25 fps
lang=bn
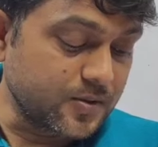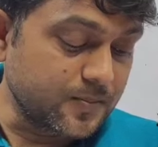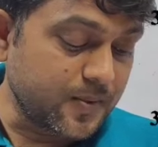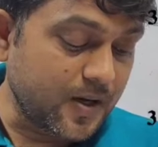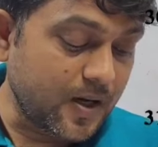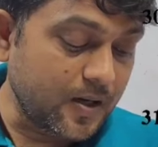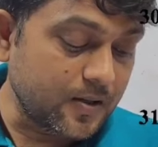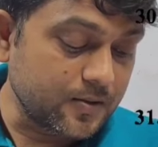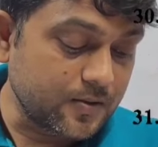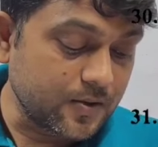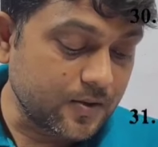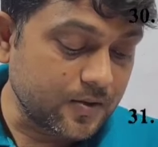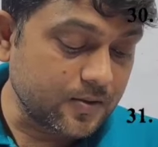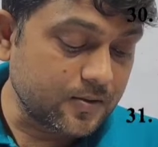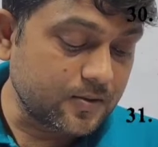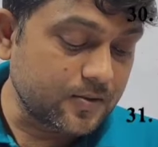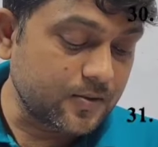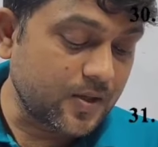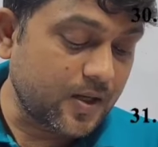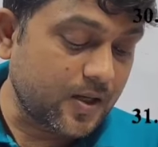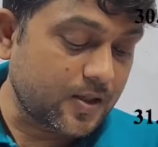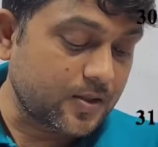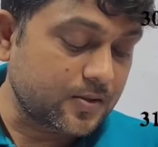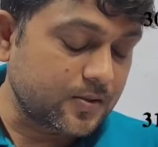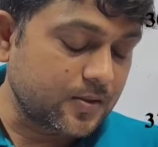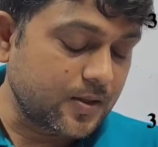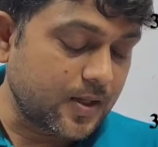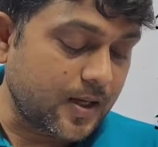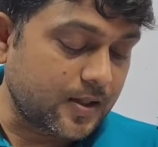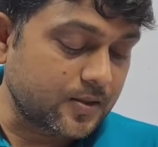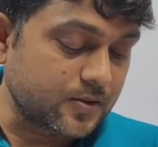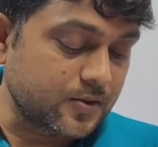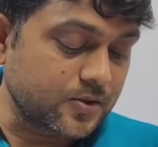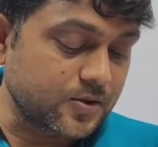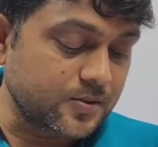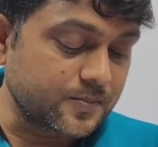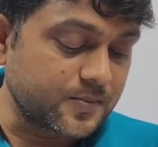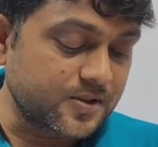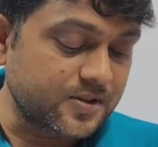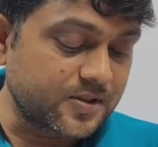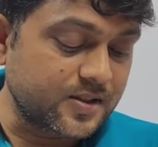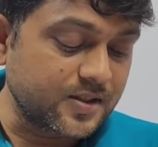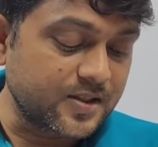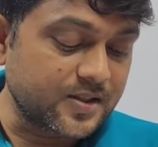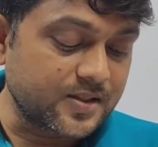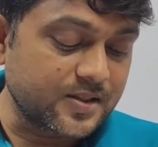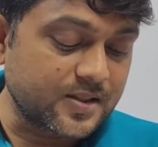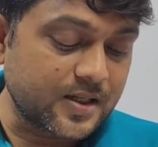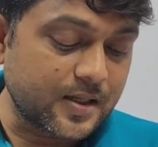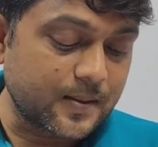যদি বায়ুর ঘনত্ব এক এক দশমিক
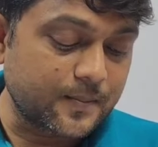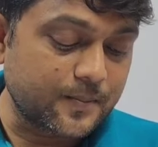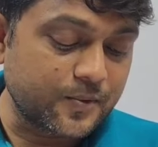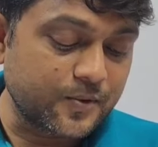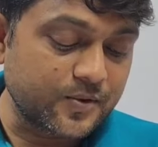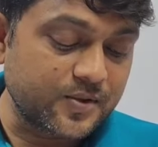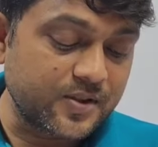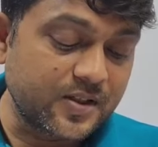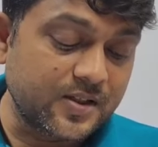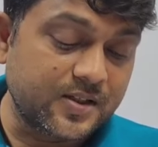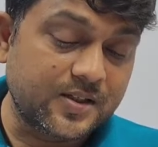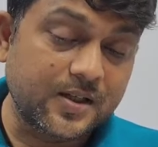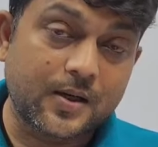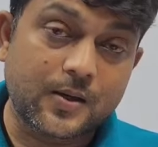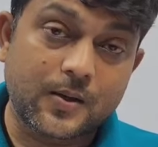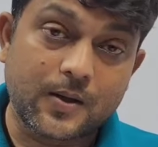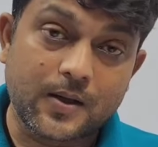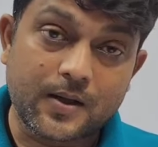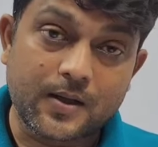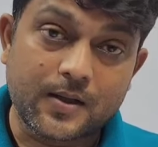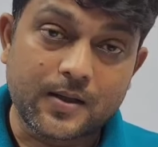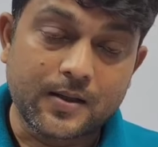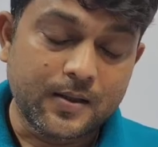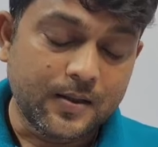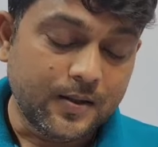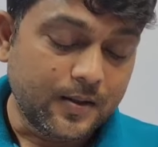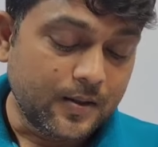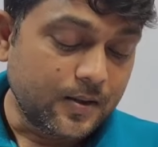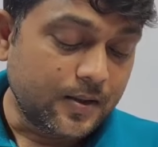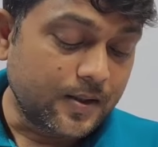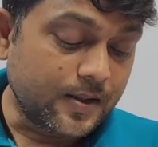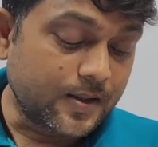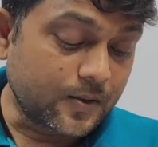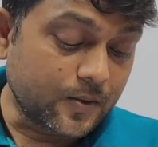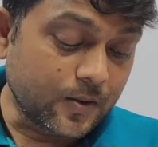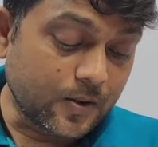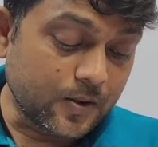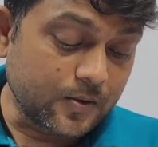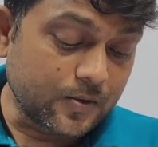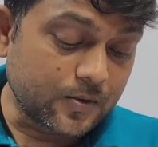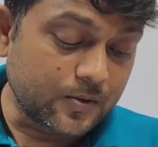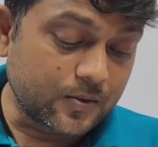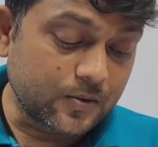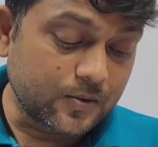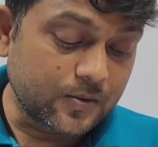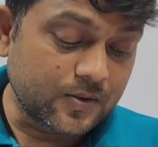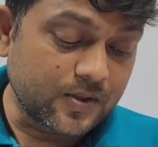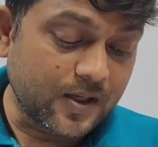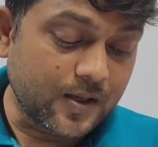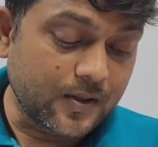তিরিশ গ্রাম প্রতি লিটার হয় এটা
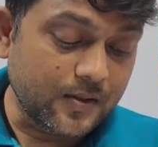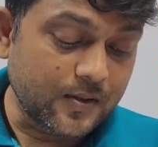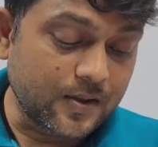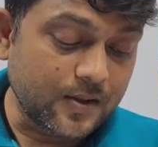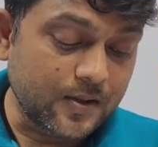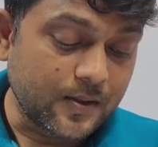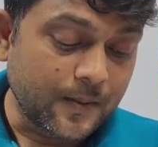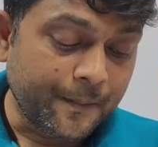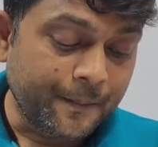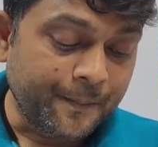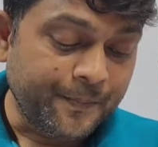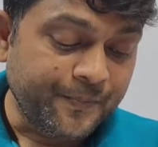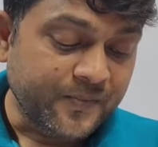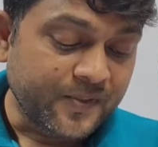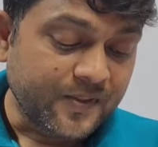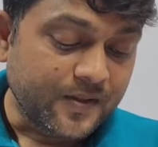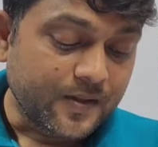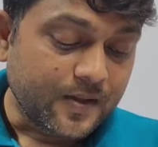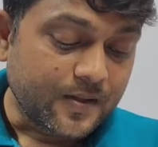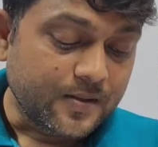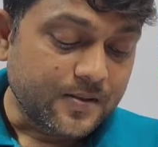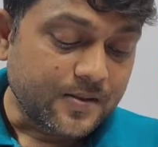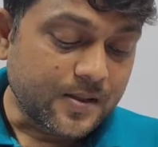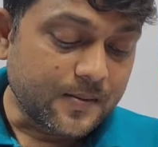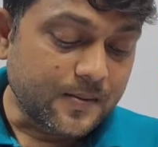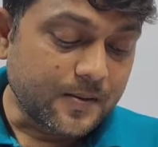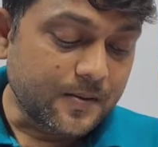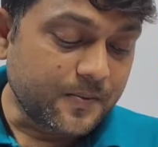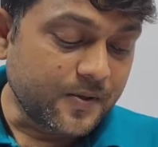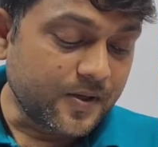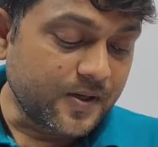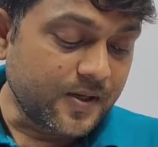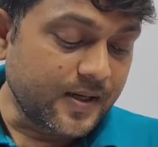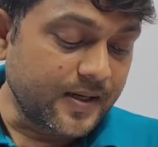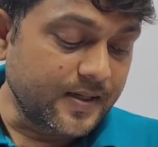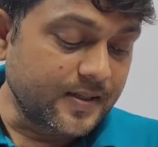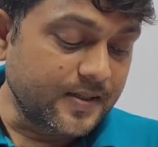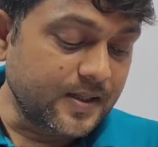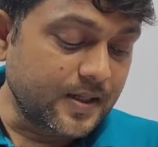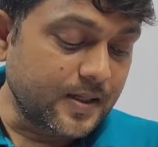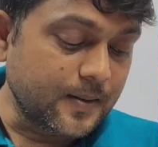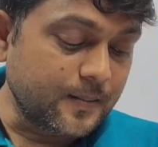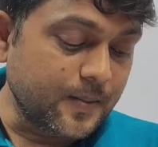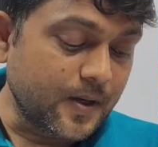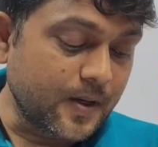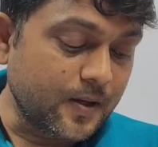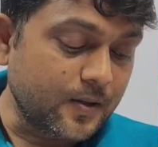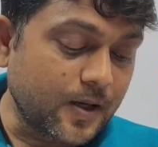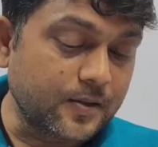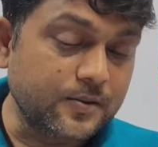ঘনত্ব তাহলে সেভেন পয়েন্ট এইট
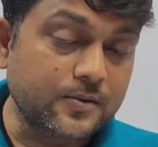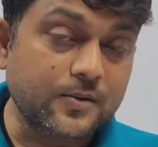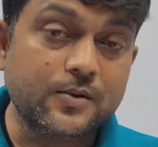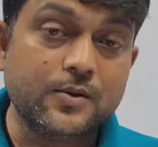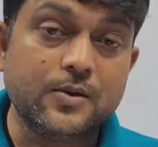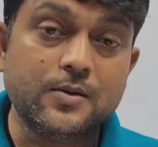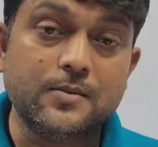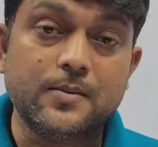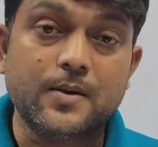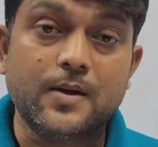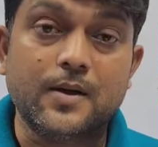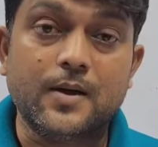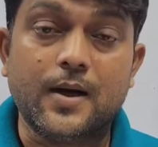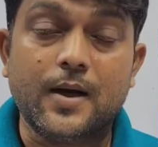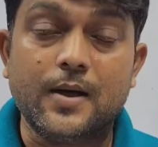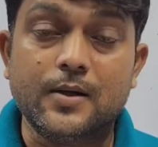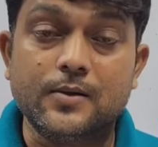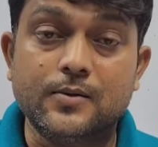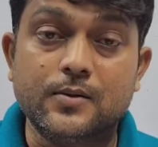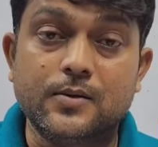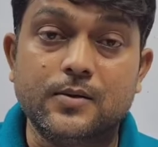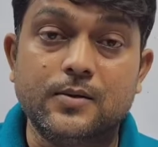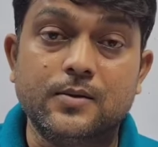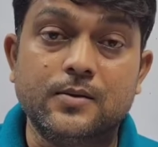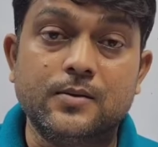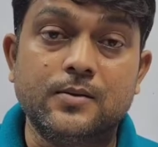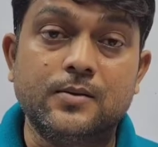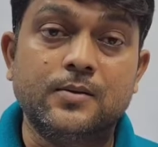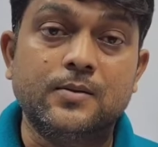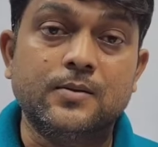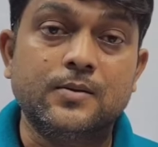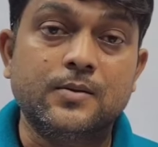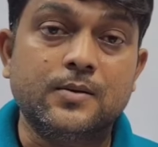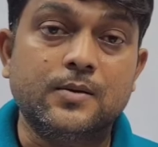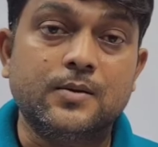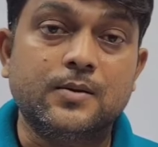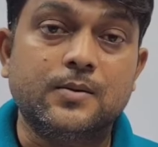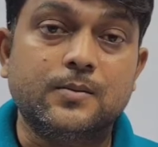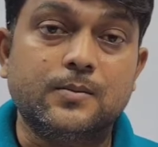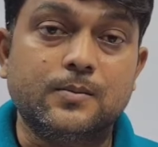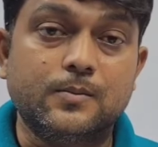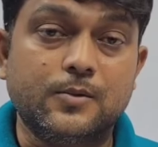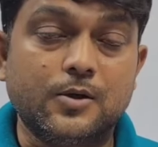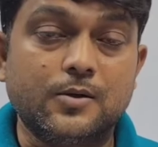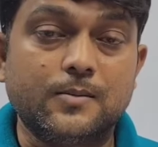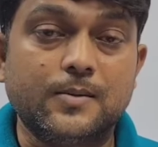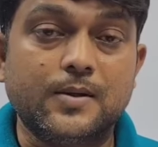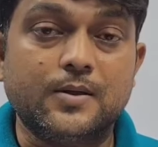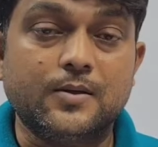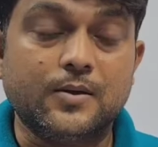গ্রাম বায়ুর আয়তন হইবে আয়তন
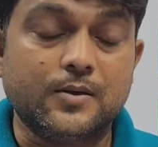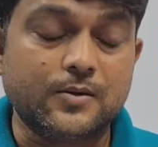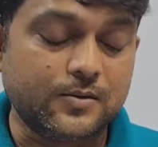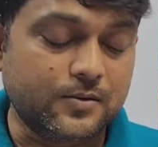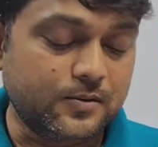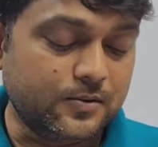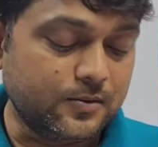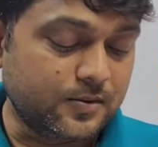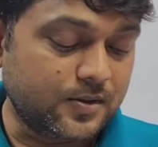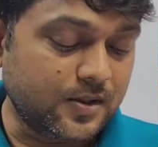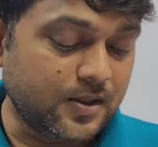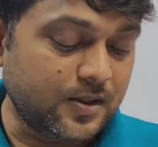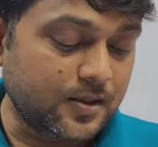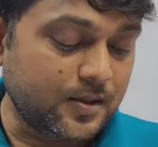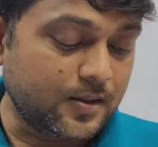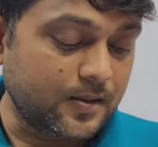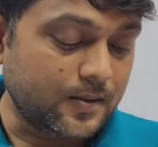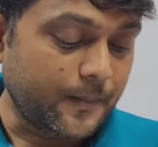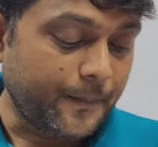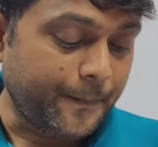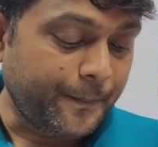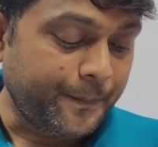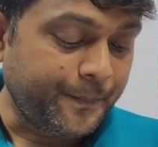ভর বাই ঘনত্ব তাই না